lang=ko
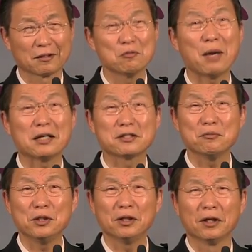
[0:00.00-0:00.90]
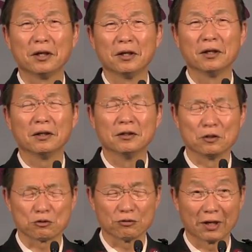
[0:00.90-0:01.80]
그 말씀이
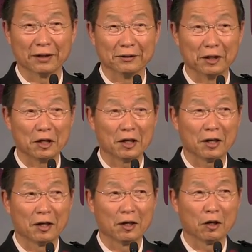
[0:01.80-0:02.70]
어느 순간 내